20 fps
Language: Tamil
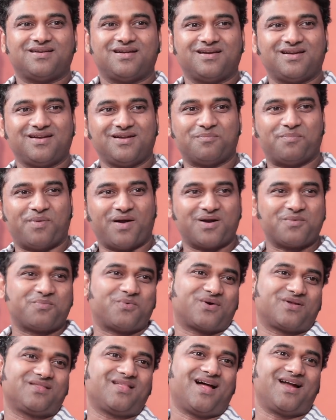டெய்லி பாட்டு
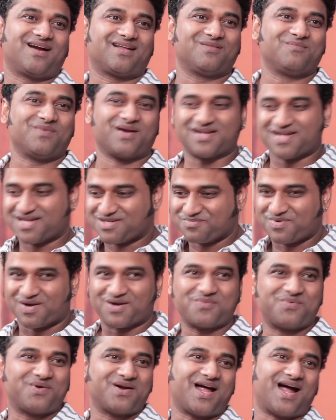போடுறது ஆடுறது மைக்கேல் ஜாக்சன்
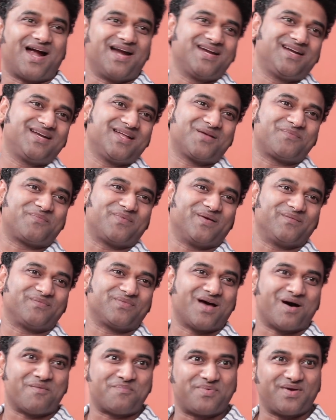பாட்டு போட்டு ஆடிட்டே இருப்பேன்
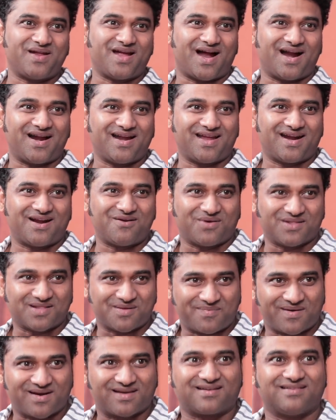அப்படியே ஆடி ஆடி
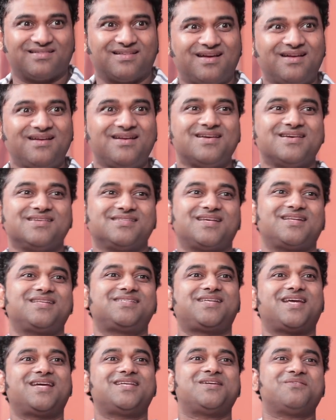வந்த பழக்கம் தான் சரி
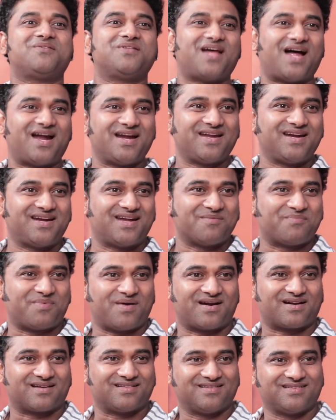ஸ்டேஜில் வந்து ஆடிக்கிட்டே
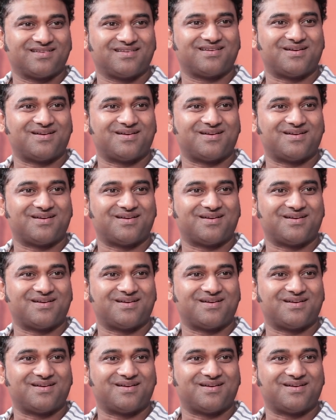பாடுறது